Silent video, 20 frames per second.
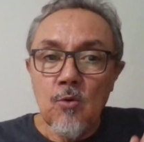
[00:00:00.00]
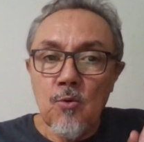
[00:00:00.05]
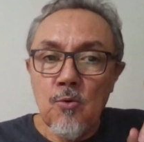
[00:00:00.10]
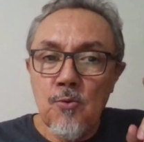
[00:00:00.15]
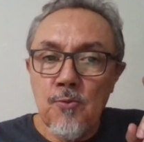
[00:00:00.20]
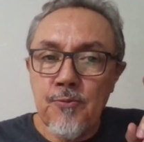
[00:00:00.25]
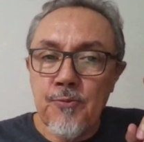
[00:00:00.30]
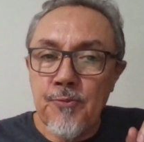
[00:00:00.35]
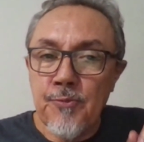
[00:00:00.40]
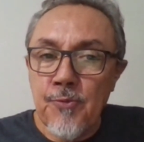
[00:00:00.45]

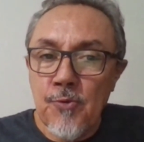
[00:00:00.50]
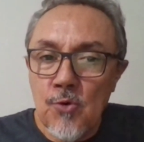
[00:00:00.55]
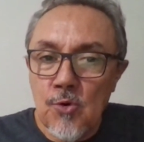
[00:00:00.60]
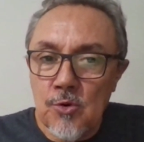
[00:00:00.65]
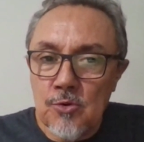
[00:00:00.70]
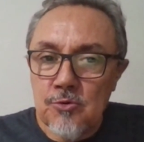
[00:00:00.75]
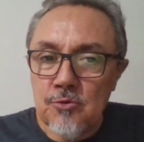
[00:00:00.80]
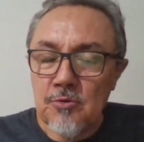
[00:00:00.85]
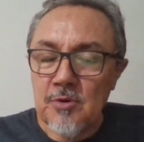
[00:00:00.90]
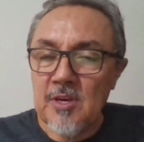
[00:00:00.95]
Um
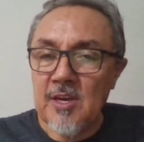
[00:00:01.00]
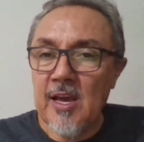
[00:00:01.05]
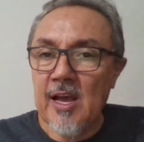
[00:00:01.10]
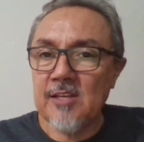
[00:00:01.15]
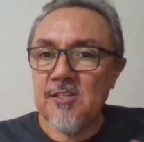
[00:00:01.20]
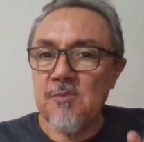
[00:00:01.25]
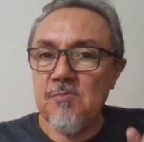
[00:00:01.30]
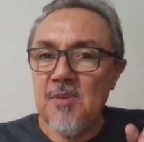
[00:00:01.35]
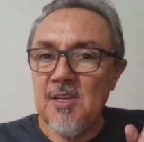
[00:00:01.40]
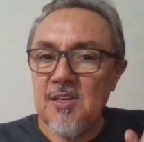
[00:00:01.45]
fundo que
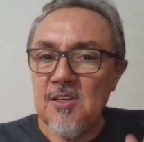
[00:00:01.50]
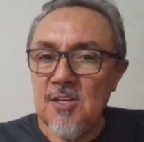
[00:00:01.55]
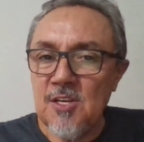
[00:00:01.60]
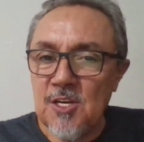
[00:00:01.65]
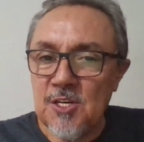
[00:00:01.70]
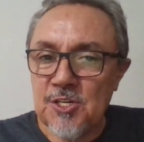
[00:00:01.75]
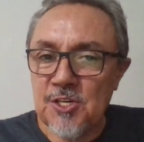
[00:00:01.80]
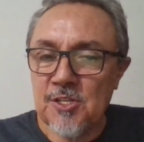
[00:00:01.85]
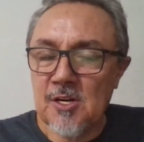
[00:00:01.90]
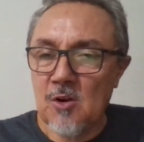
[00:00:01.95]

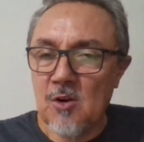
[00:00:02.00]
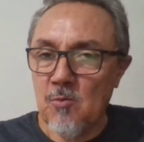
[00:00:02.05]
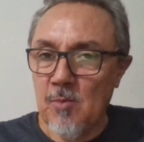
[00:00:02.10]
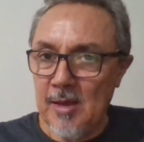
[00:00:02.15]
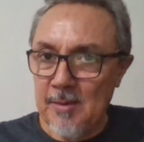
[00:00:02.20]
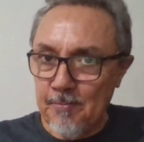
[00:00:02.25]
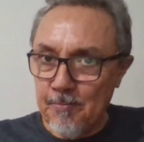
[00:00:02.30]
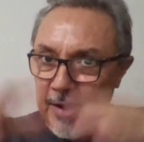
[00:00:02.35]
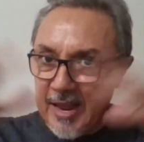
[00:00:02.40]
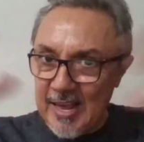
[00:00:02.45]
administra,
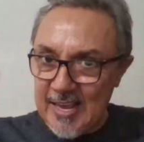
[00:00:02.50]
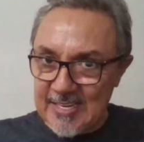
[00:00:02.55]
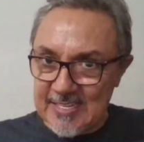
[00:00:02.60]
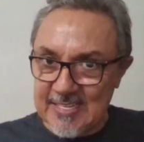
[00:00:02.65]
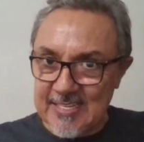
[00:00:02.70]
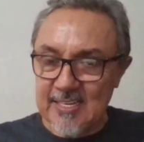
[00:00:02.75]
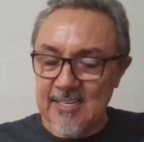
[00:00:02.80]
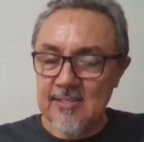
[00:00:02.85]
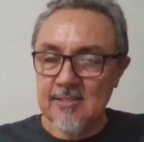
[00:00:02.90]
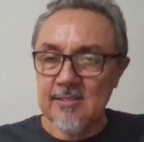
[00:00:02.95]
uma
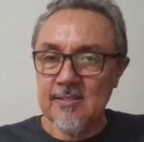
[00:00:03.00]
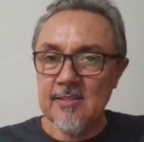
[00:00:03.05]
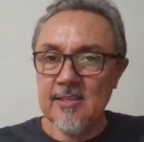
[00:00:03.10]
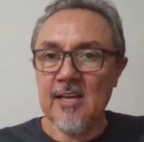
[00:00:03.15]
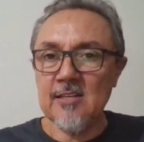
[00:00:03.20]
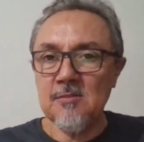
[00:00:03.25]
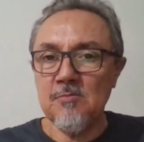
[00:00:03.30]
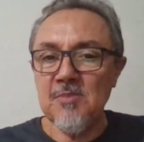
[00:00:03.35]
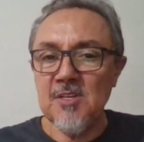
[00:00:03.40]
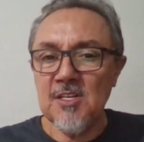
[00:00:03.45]
empresa
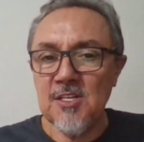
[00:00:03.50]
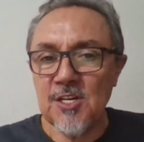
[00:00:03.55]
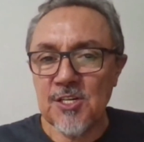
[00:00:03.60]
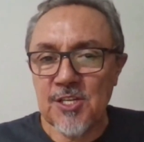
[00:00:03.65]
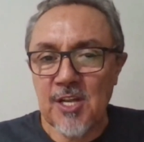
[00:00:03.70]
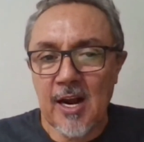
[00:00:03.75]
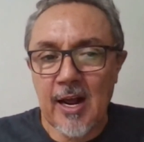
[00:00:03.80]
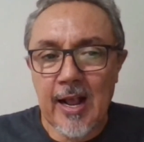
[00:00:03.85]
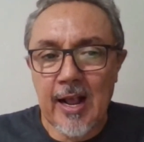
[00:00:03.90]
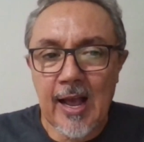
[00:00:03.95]
que
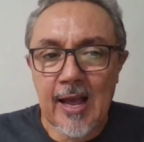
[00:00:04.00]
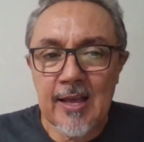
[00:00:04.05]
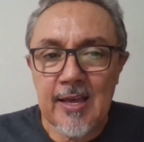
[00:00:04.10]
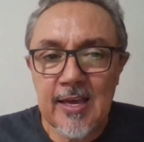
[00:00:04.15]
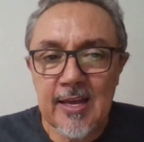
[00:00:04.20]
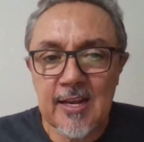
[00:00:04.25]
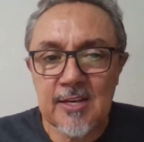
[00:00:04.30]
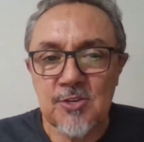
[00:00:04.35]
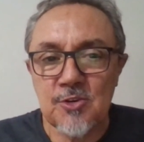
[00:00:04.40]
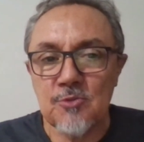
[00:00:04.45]
administra a
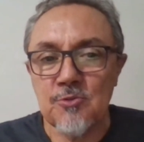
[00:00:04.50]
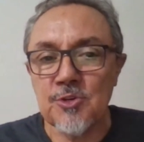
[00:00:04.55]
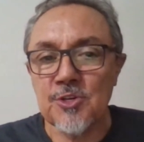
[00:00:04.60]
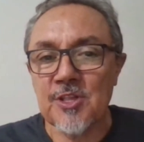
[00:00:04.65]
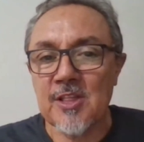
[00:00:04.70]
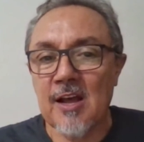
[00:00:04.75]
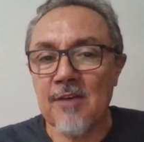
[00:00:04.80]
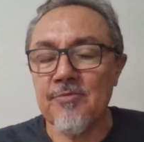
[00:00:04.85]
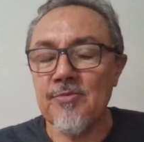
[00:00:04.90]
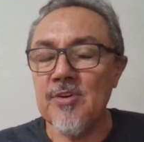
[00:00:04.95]
carreira de
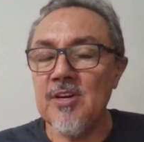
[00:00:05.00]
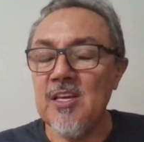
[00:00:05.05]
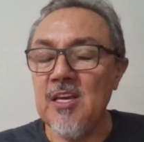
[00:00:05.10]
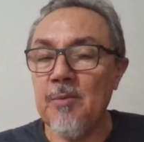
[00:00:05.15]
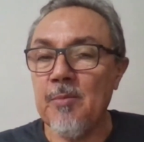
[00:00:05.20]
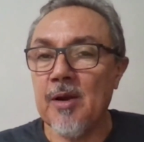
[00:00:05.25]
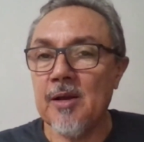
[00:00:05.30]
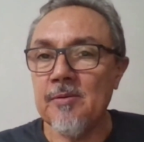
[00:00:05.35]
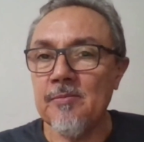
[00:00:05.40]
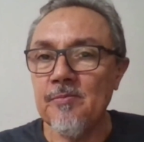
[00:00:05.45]
Gustavo
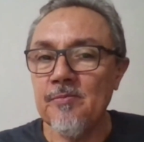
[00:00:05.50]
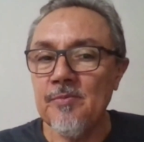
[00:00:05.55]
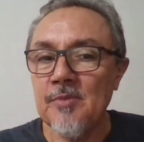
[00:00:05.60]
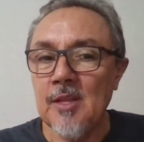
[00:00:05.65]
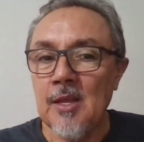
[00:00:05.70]
Lima,